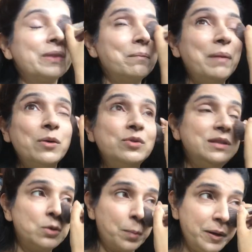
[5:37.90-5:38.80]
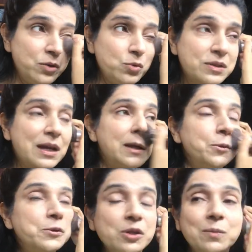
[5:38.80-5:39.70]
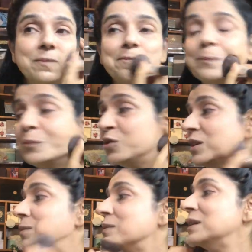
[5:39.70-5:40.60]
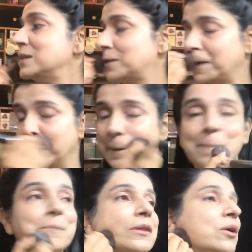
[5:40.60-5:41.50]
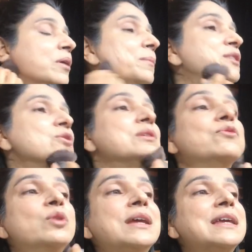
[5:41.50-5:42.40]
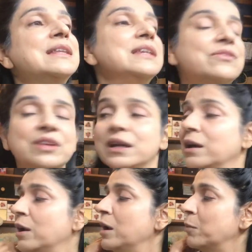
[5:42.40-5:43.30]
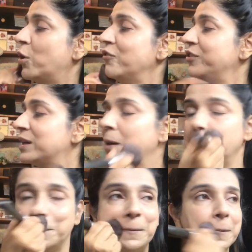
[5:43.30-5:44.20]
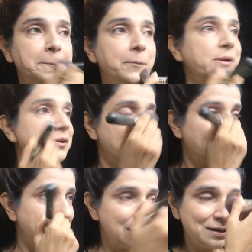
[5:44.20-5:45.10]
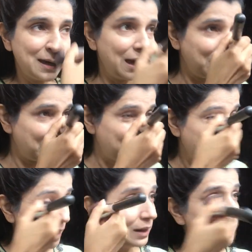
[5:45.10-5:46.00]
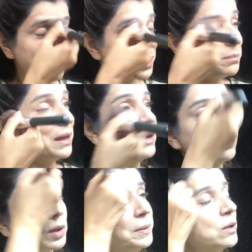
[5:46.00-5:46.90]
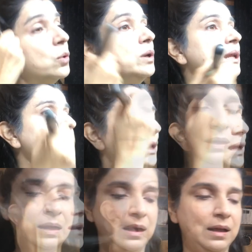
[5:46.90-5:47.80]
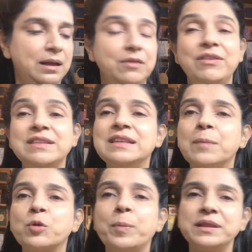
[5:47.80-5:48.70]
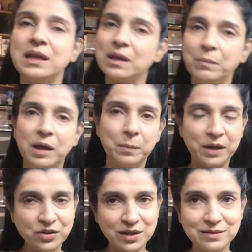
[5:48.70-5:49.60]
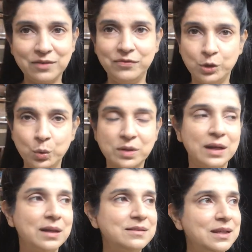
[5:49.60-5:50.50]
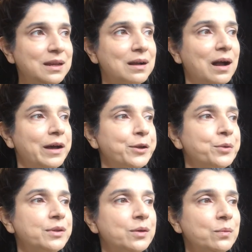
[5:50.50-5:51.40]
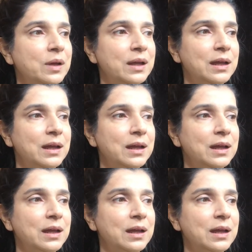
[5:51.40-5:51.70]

मैं उसी को फिर यूज़ कर रही होती हूँ मुझे खदीजा ने और बच्चों ने वो लेके दी हुई है मॉर्फी का भी मेरे पास पूरी किट है लेकिन मैंने वो कभी खोली ही नहीं है वैसे आपको पता है कि मैं हमेशा सिर्फ न्यूट कलर्स ही लगा रही होती हूँ